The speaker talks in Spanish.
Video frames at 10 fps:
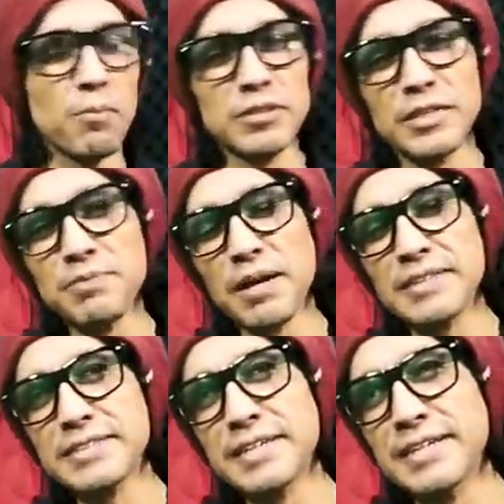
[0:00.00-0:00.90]
Pues quien
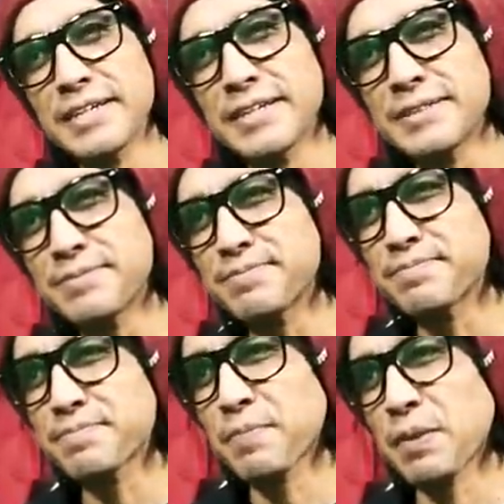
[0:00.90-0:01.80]
más
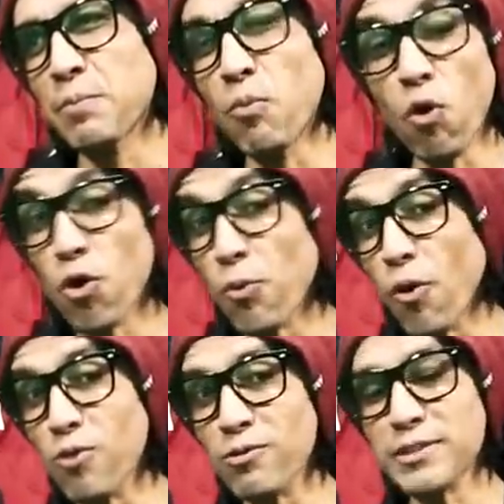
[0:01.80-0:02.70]
em,
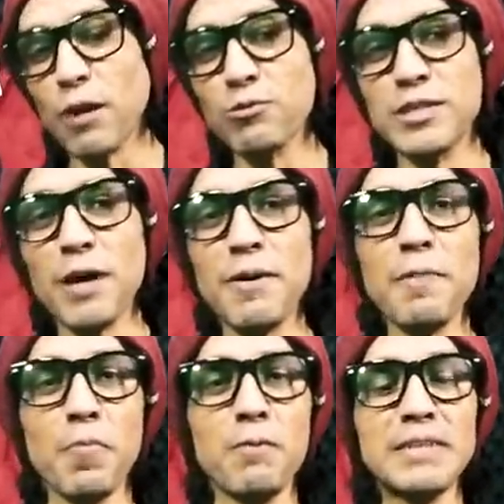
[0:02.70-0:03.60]
morbo nos
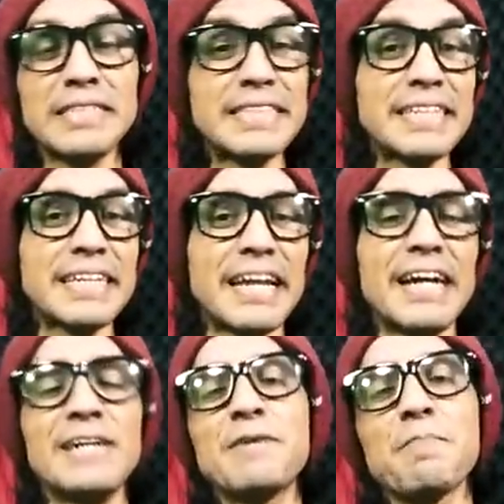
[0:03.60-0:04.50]
causaba, lo más
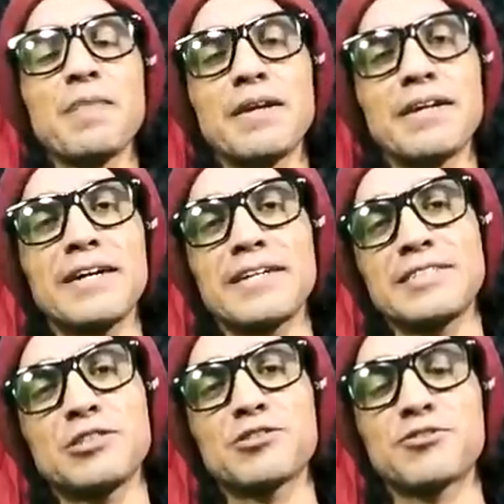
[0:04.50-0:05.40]
intriga, era
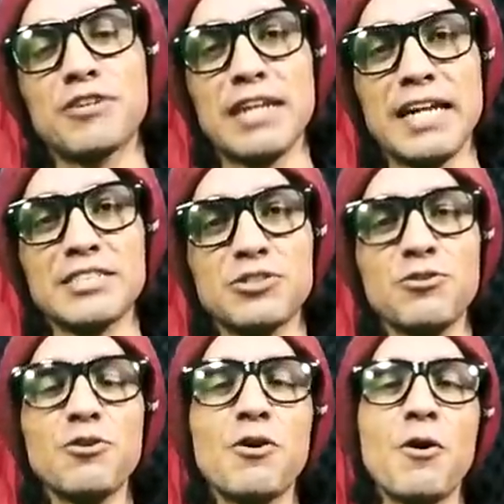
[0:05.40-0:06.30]
el señor Trey Lance,
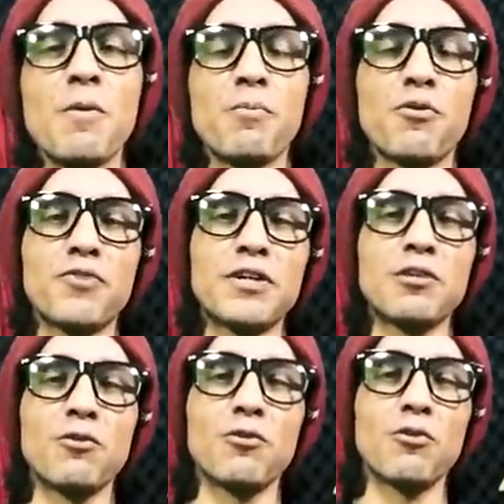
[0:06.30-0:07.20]
¿no? Por
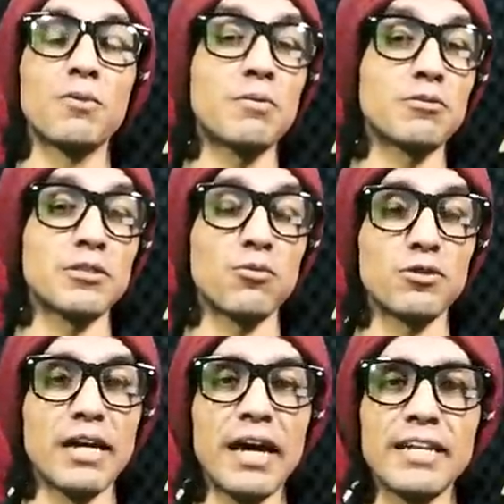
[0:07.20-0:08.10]
fin lo, lo vimos
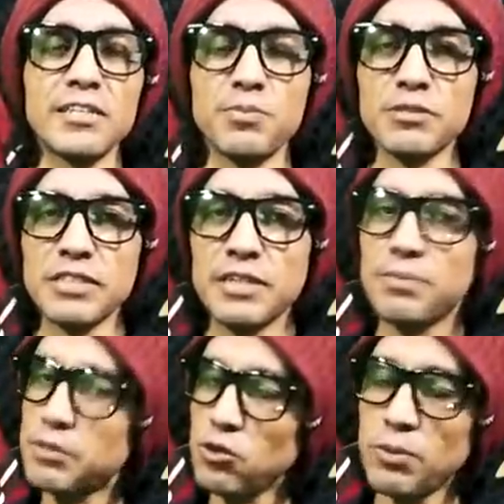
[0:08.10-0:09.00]
debutar, después de que,
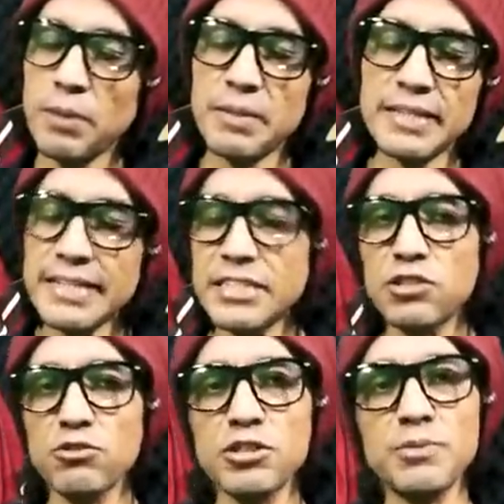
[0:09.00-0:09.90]
pues, obviamente
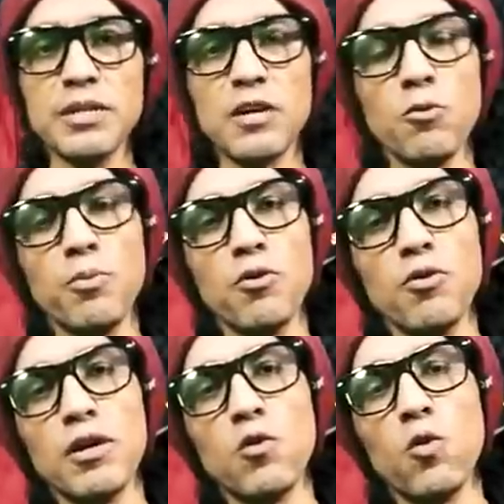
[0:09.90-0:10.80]
inició Jimmy
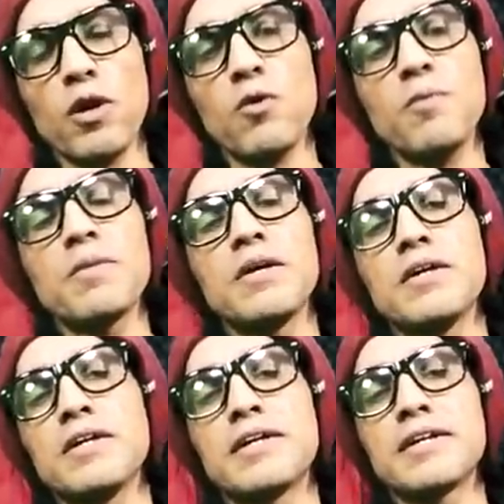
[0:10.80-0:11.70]
Garoppolo el juego,
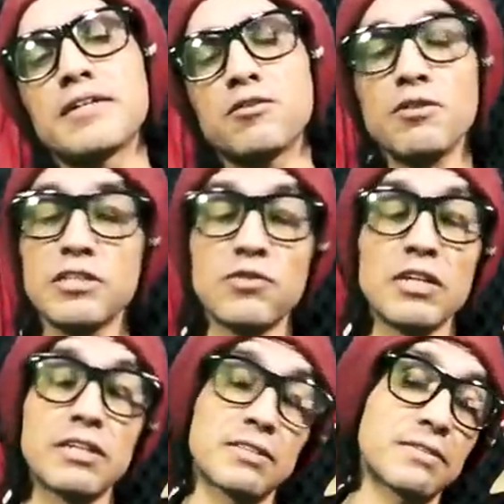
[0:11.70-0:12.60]
eh, ¿no? Que se
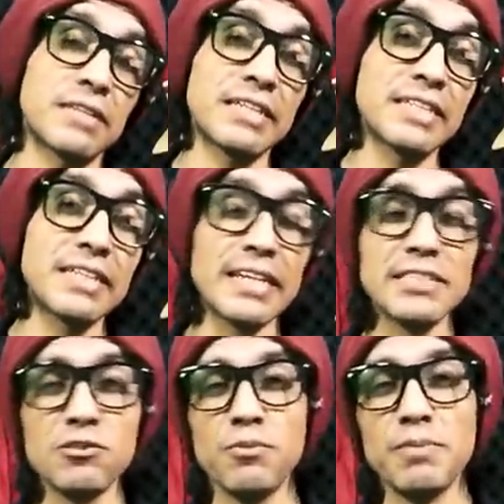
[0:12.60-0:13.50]
fue 3 de
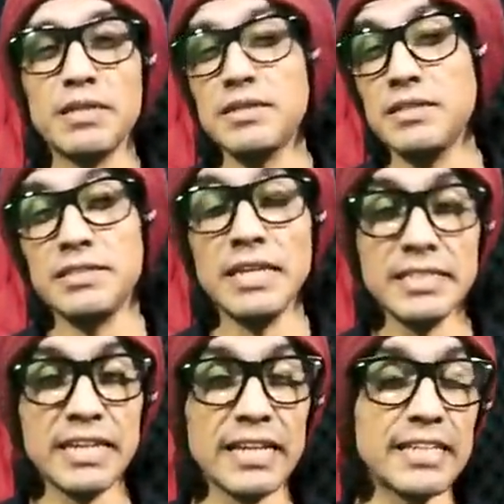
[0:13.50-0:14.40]
3 con
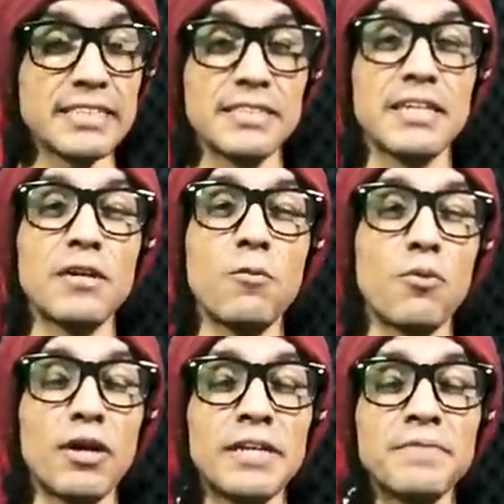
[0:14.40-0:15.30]
26 yardas, creo,
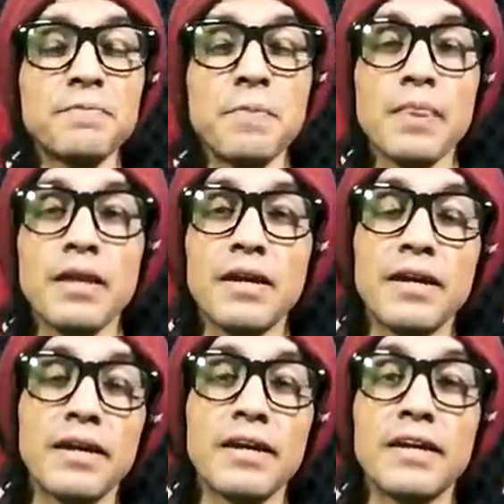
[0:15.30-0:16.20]
por ahí.
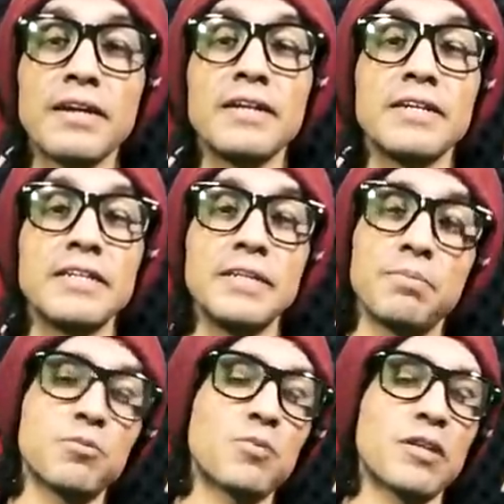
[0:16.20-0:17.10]
Eh,
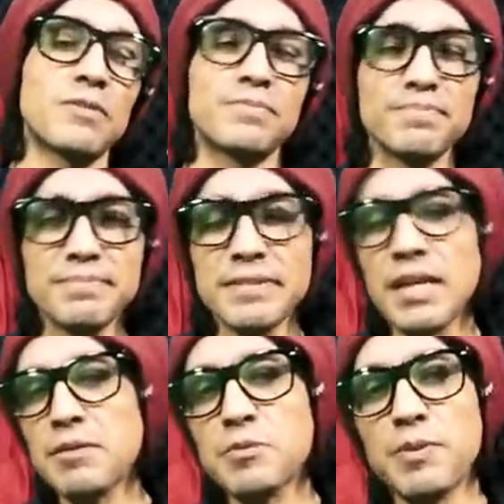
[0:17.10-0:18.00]
y pues bueno,
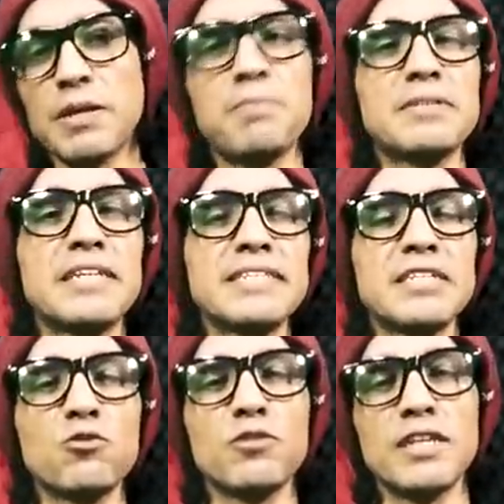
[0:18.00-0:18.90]
nada más para empezarse
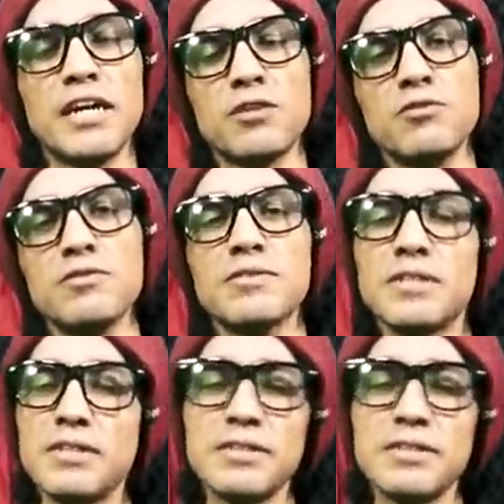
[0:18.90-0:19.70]
a soltar, ¿no?